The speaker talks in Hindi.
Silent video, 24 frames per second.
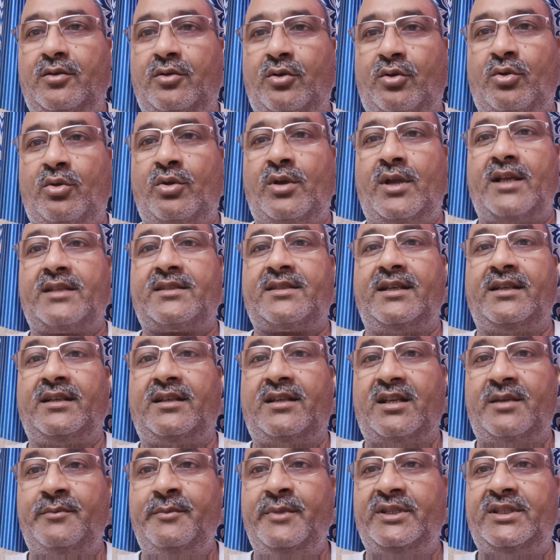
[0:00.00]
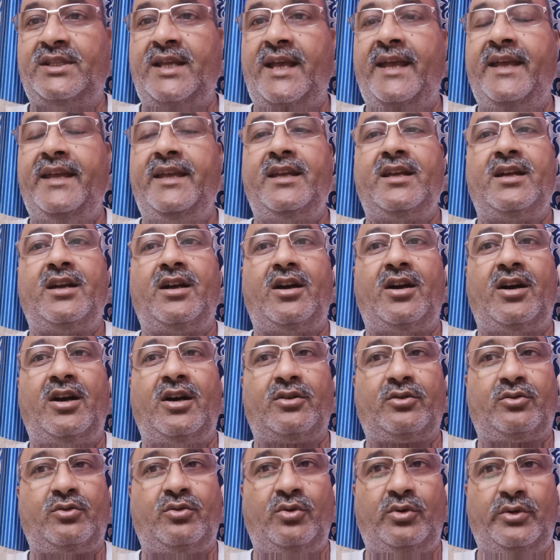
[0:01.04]
कोरोना संक्रमित है
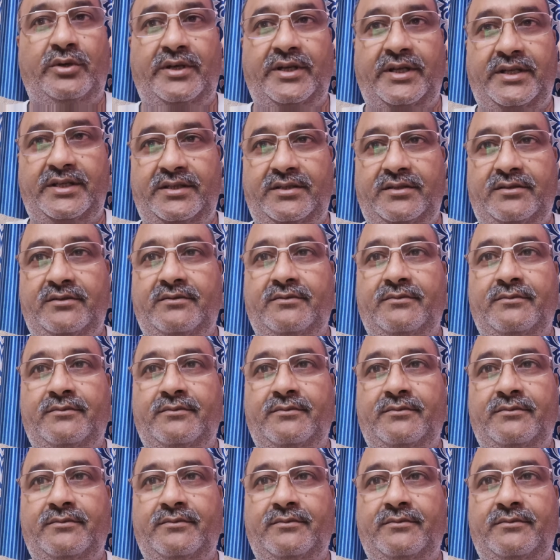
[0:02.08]
और कौन नहीं